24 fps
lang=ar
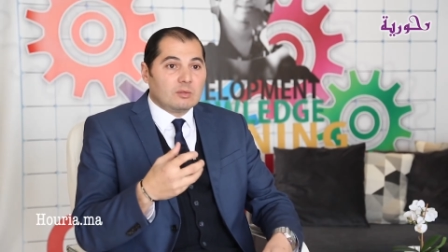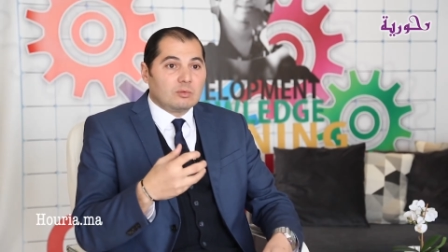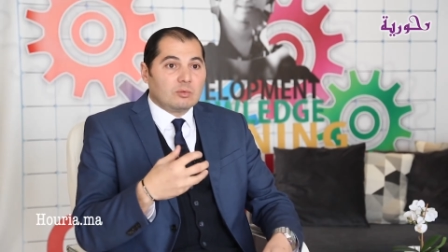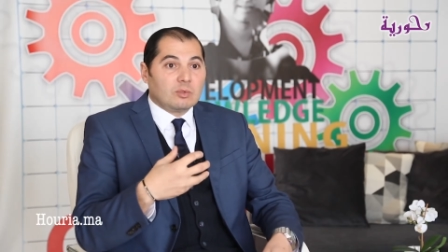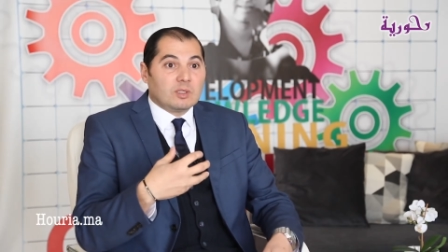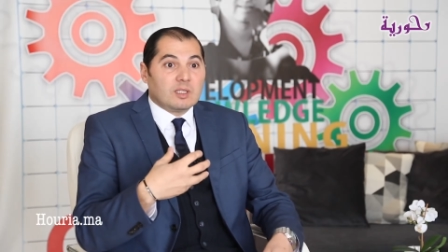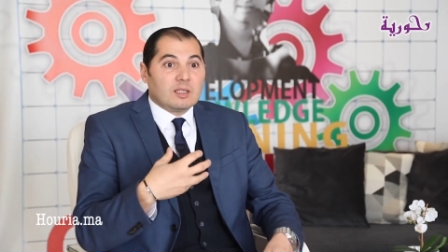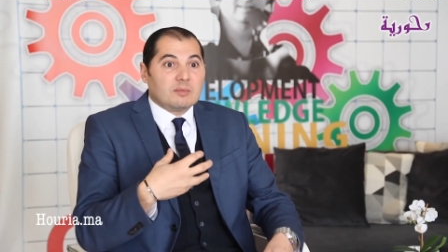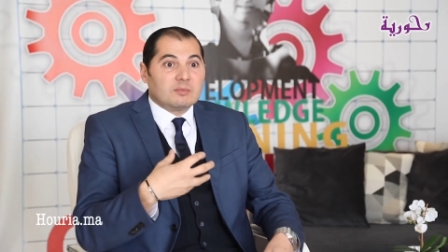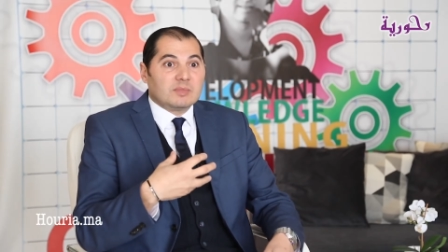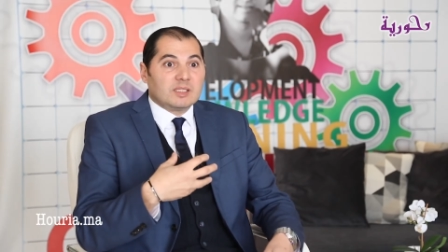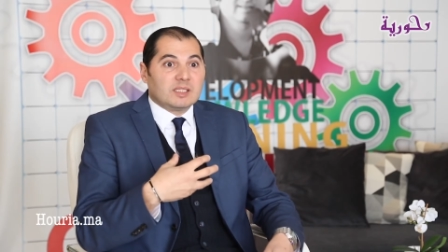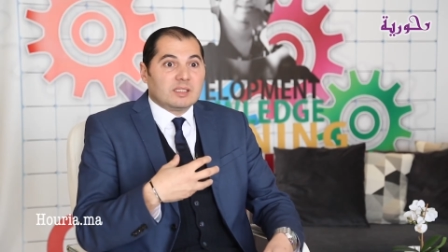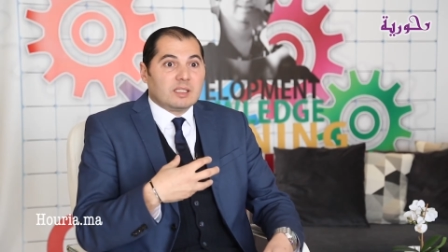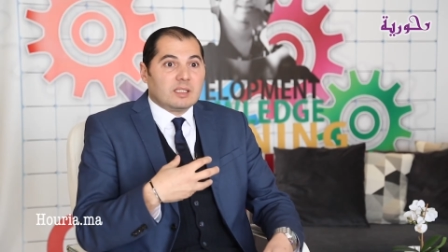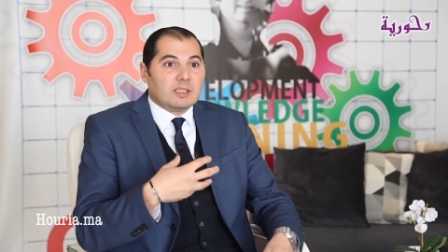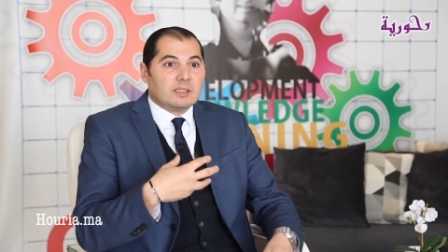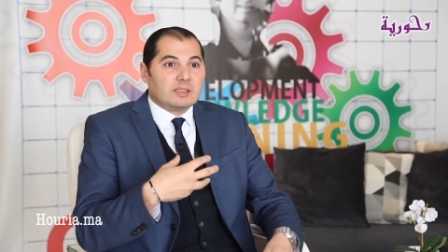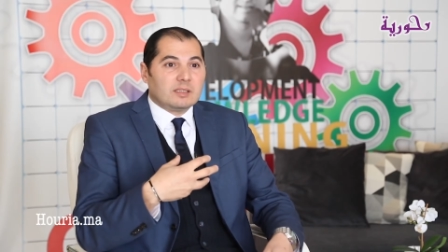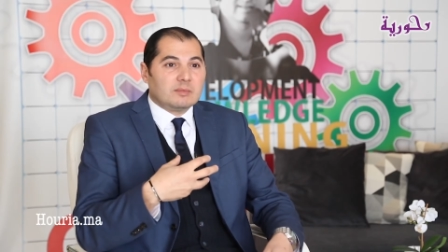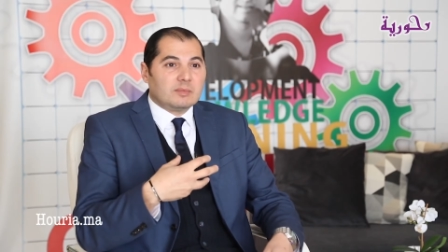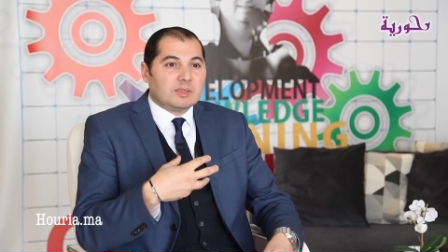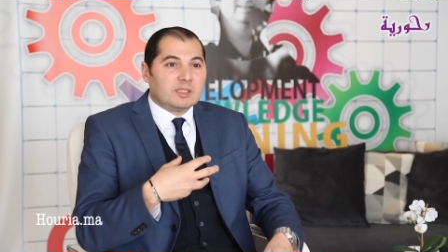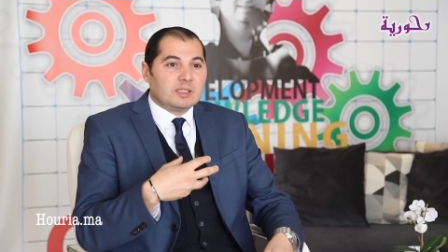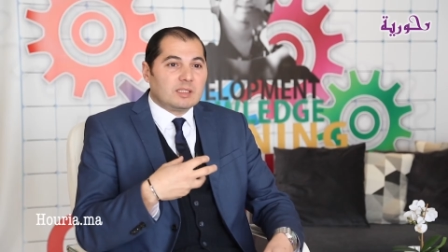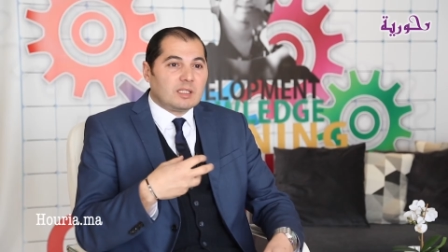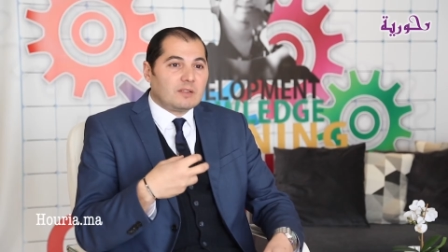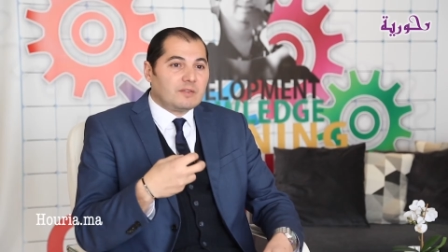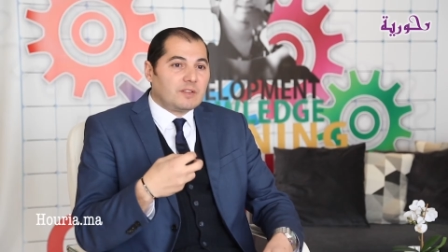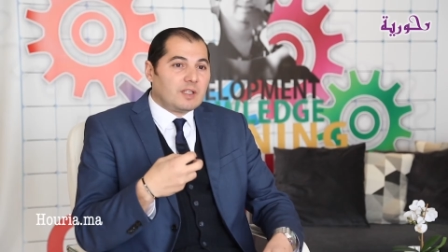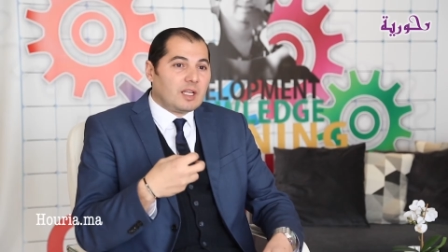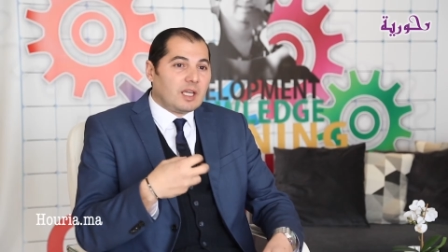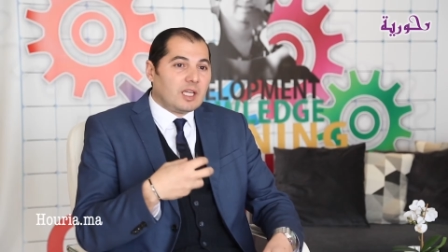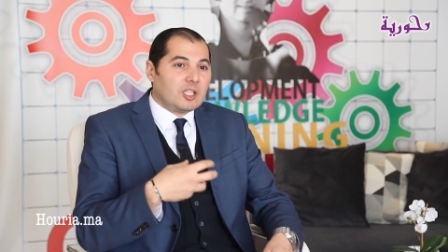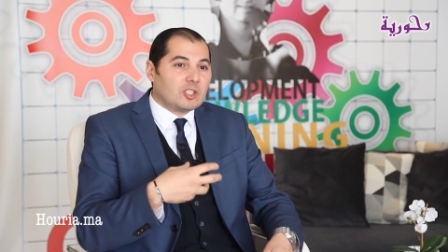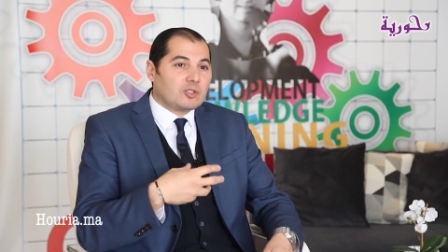وانا مستريسي
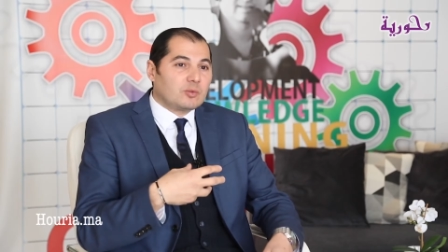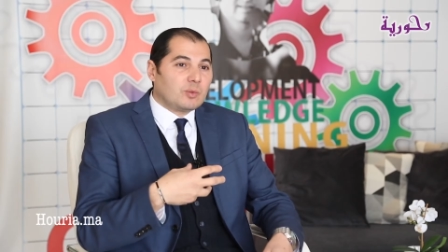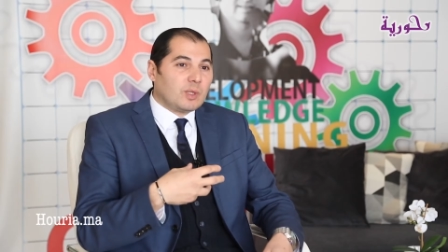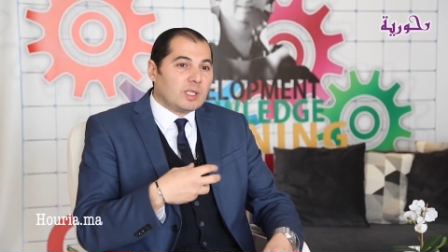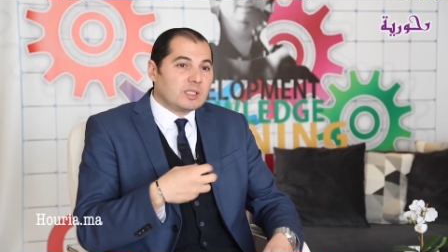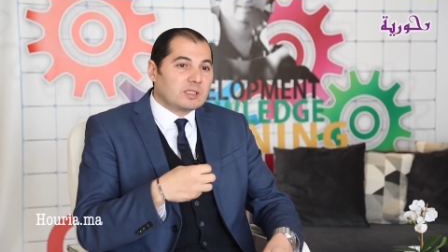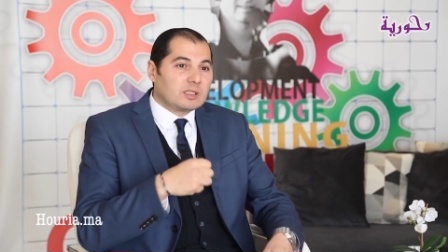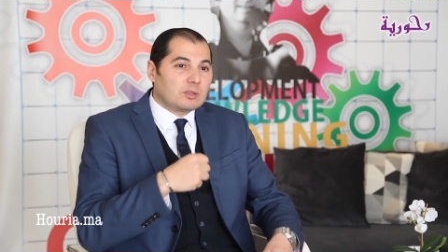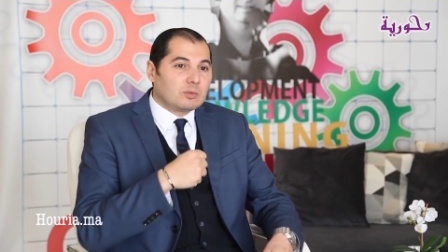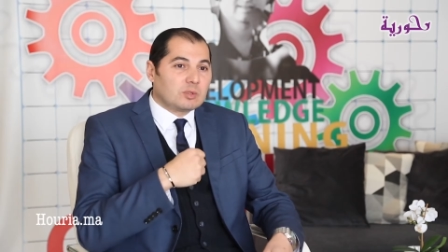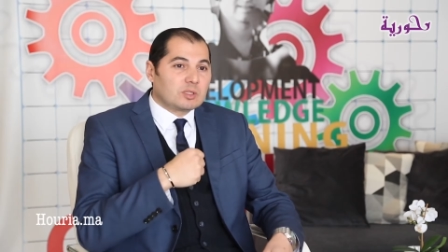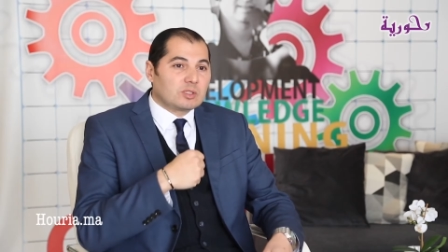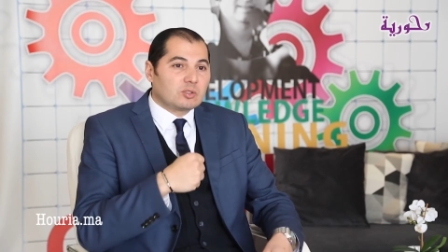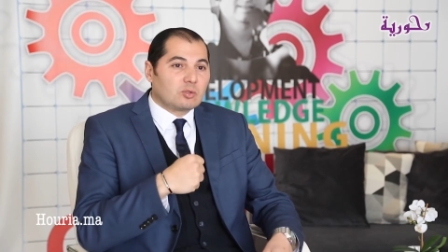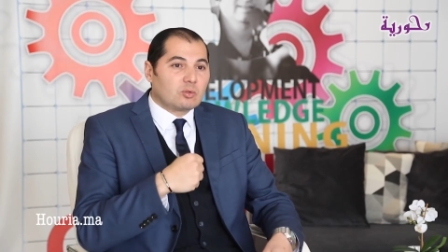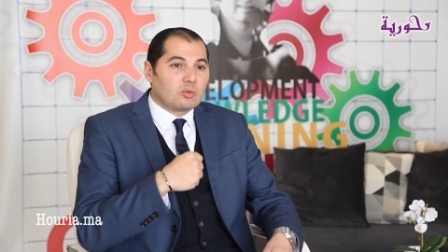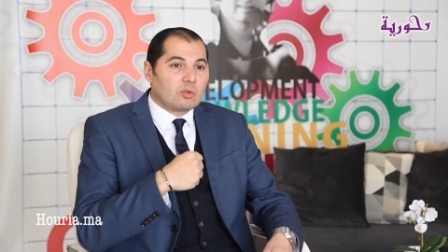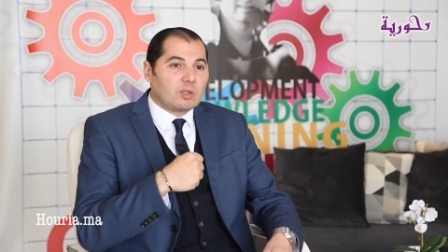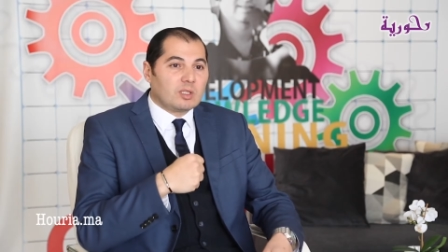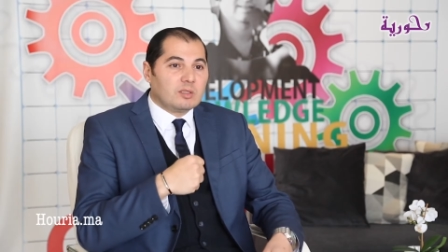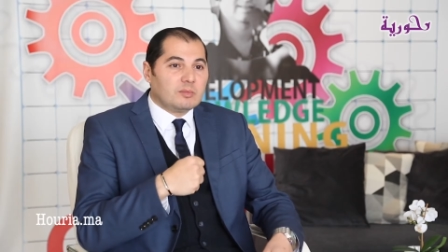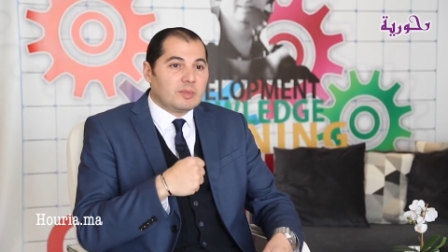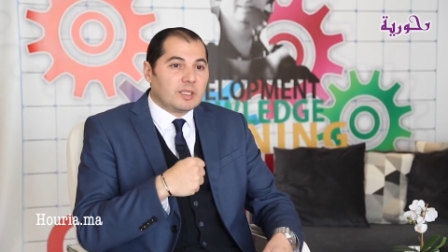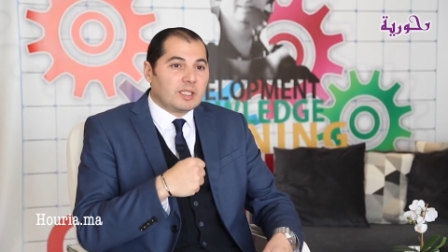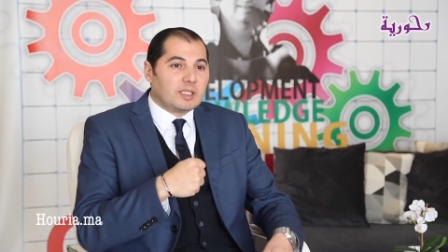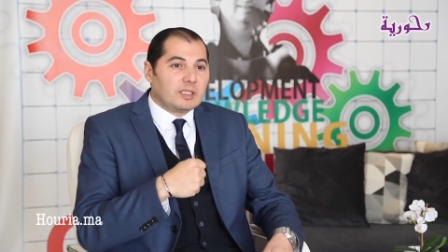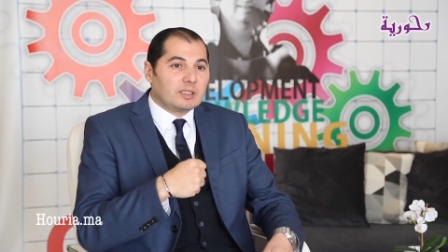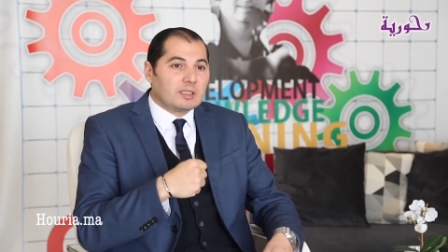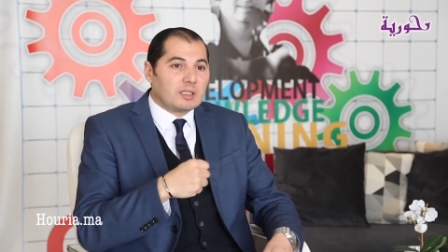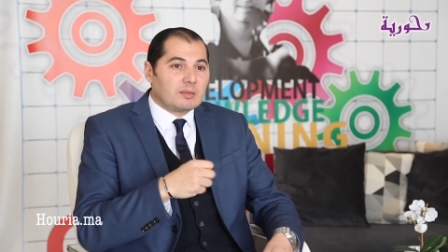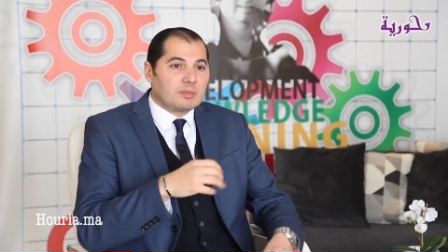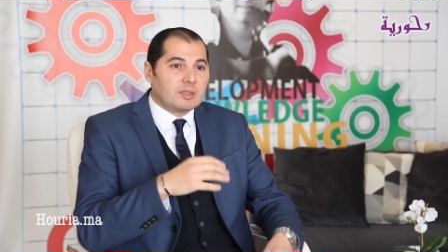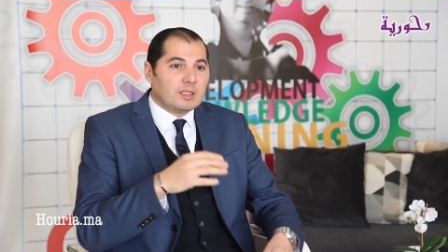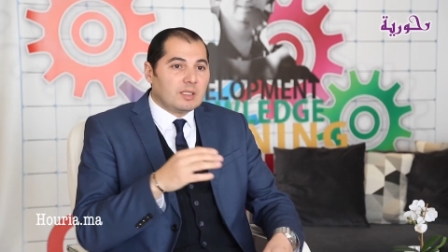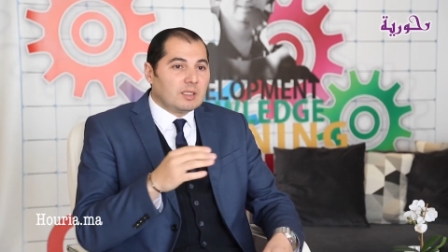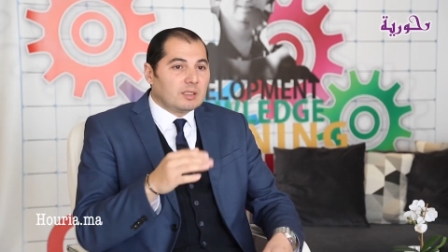بزاف انا عايش واحد التوتر وقلبي
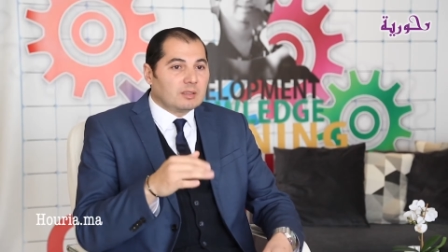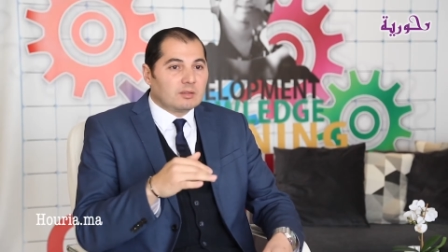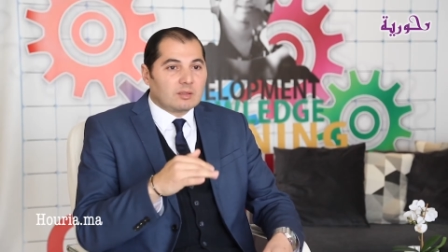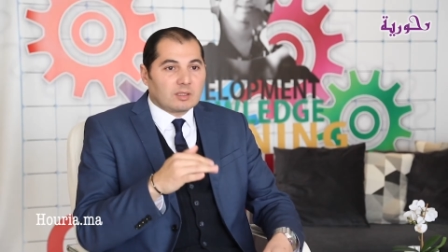كيضرب